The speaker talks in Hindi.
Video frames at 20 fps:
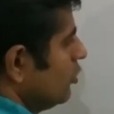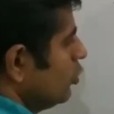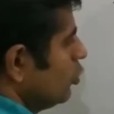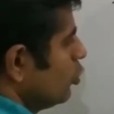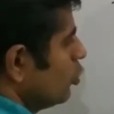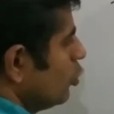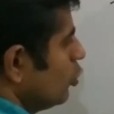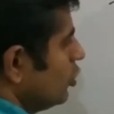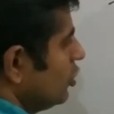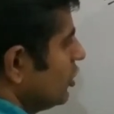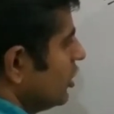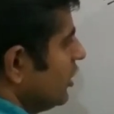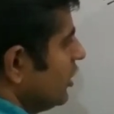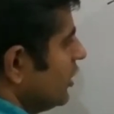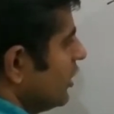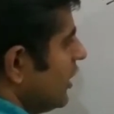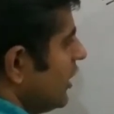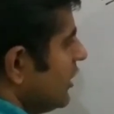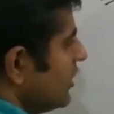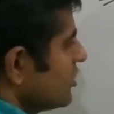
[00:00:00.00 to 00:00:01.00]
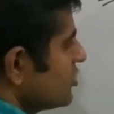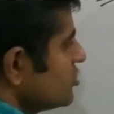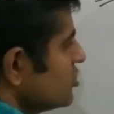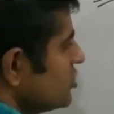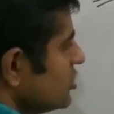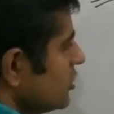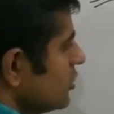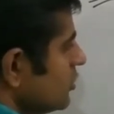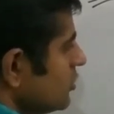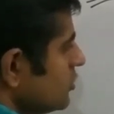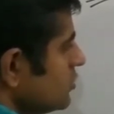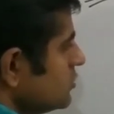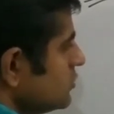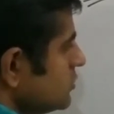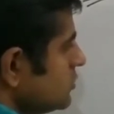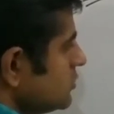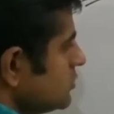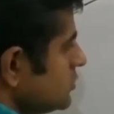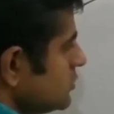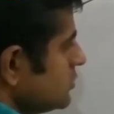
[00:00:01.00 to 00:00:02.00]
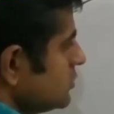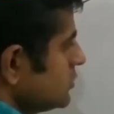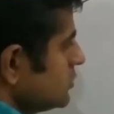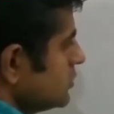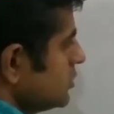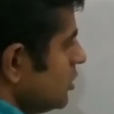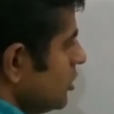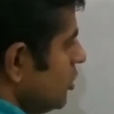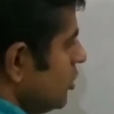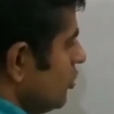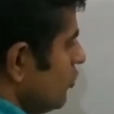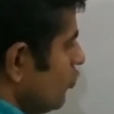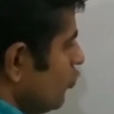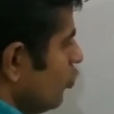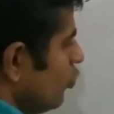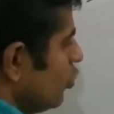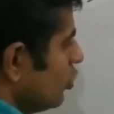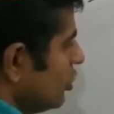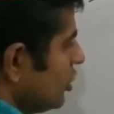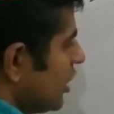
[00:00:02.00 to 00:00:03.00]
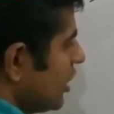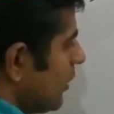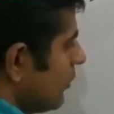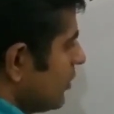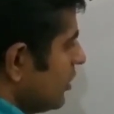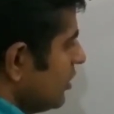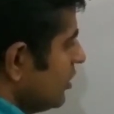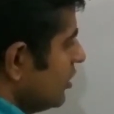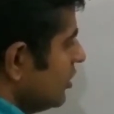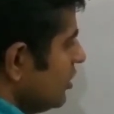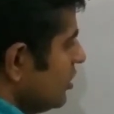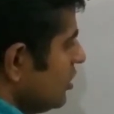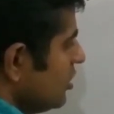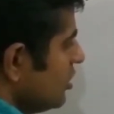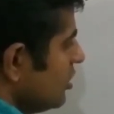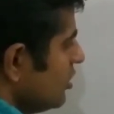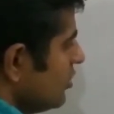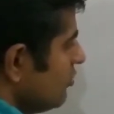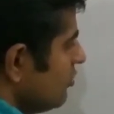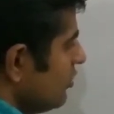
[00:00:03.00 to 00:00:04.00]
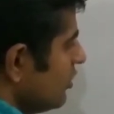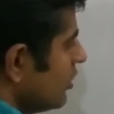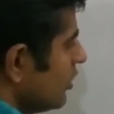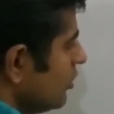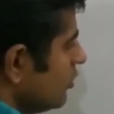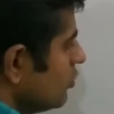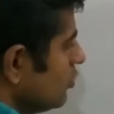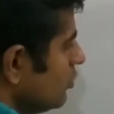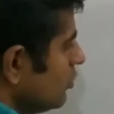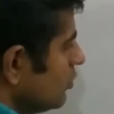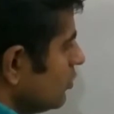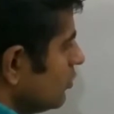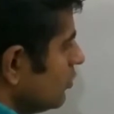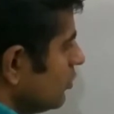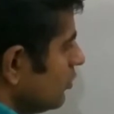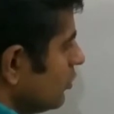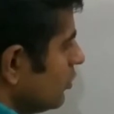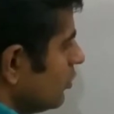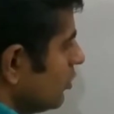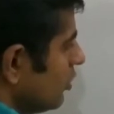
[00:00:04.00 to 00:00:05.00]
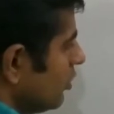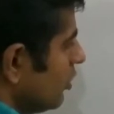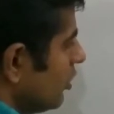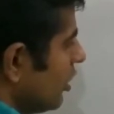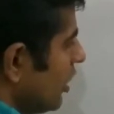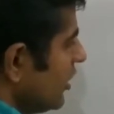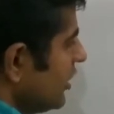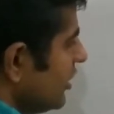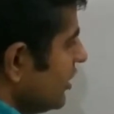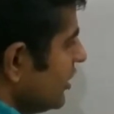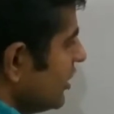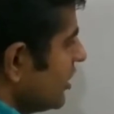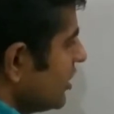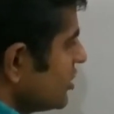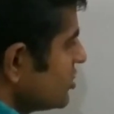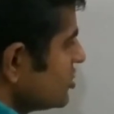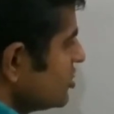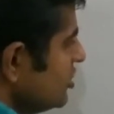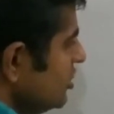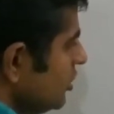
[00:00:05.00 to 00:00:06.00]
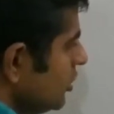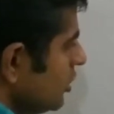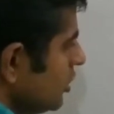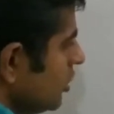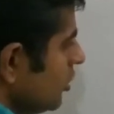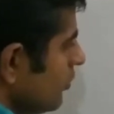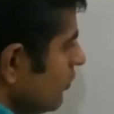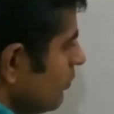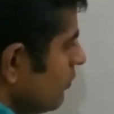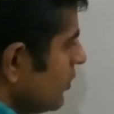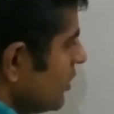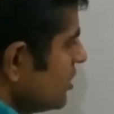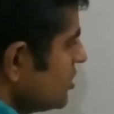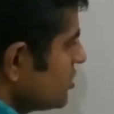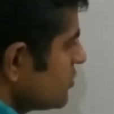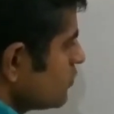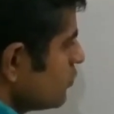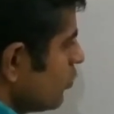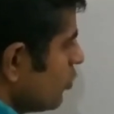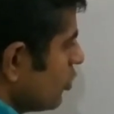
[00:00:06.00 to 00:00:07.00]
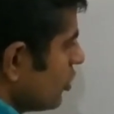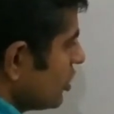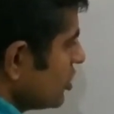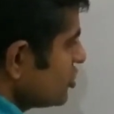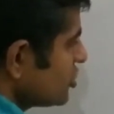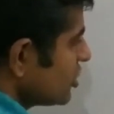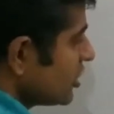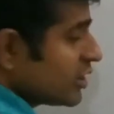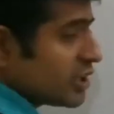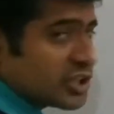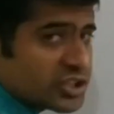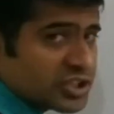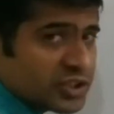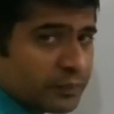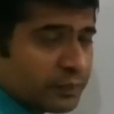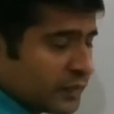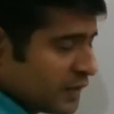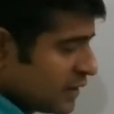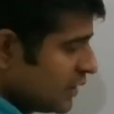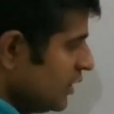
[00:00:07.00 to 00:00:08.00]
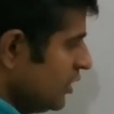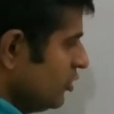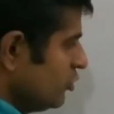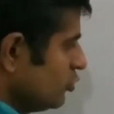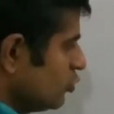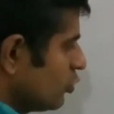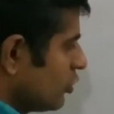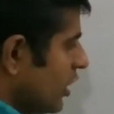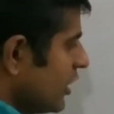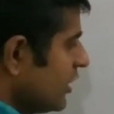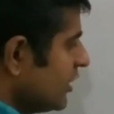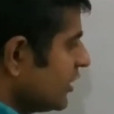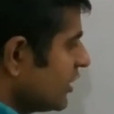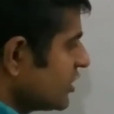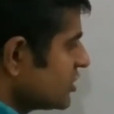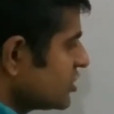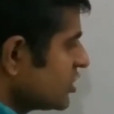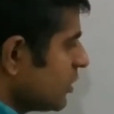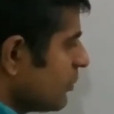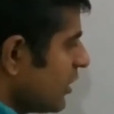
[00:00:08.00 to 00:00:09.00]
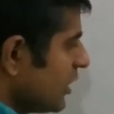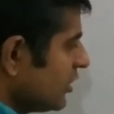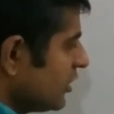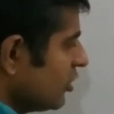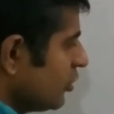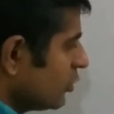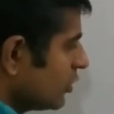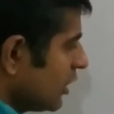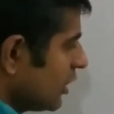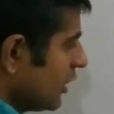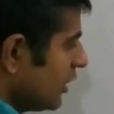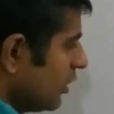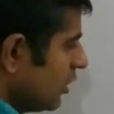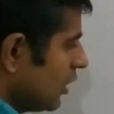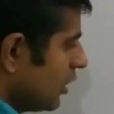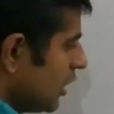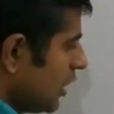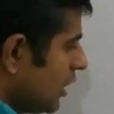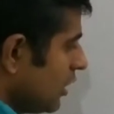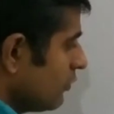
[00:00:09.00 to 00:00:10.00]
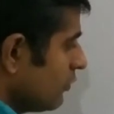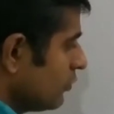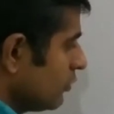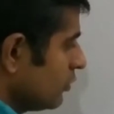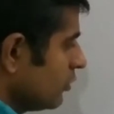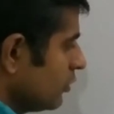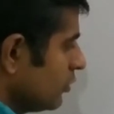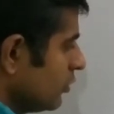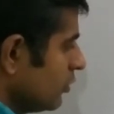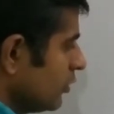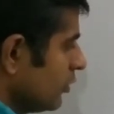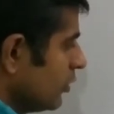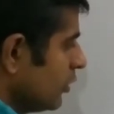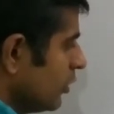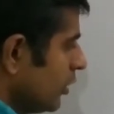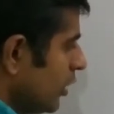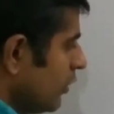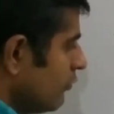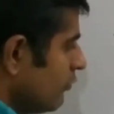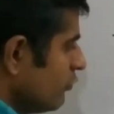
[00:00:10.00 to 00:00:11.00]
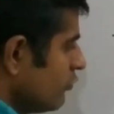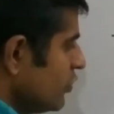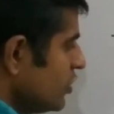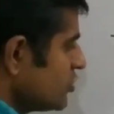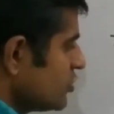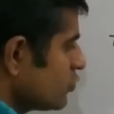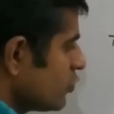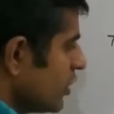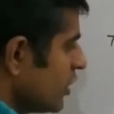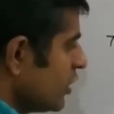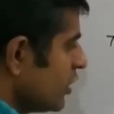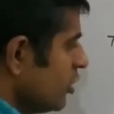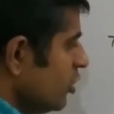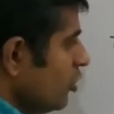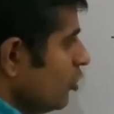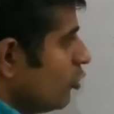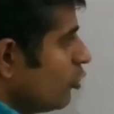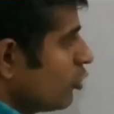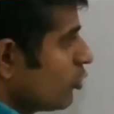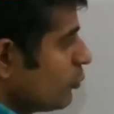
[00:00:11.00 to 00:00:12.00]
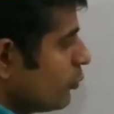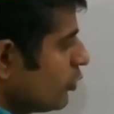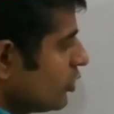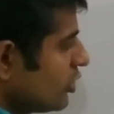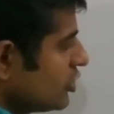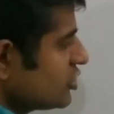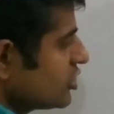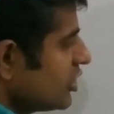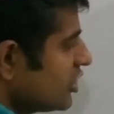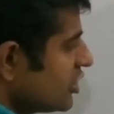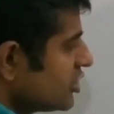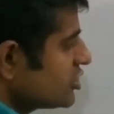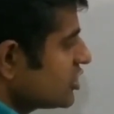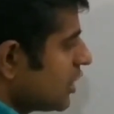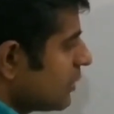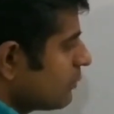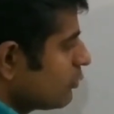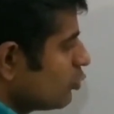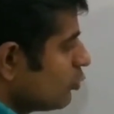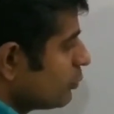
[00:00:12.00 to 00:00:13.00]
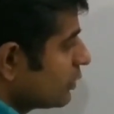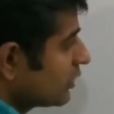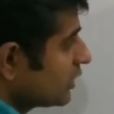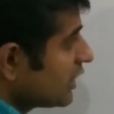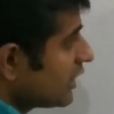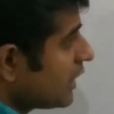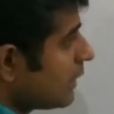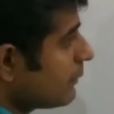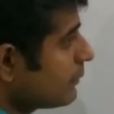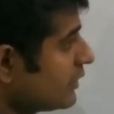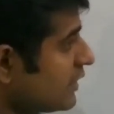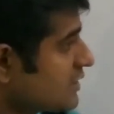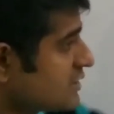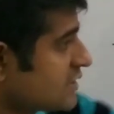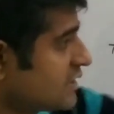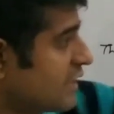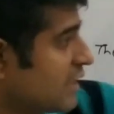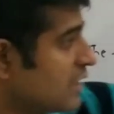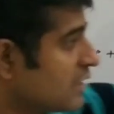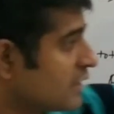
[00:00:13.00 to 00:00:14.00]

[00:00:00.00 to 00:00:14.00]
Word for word: टोटल एनर्जी वो होती है आपकी E इज इक्वल टू काइनेटिक एनर्जी प्लस पोटेंशियल एनर्जी तो काइनेटिक एनर्जी का मान क्या होता है हाफ एम वी स्क्वायर और पोटेंशियल एनर्जी आपको पता है आपने यहाँ से निकाल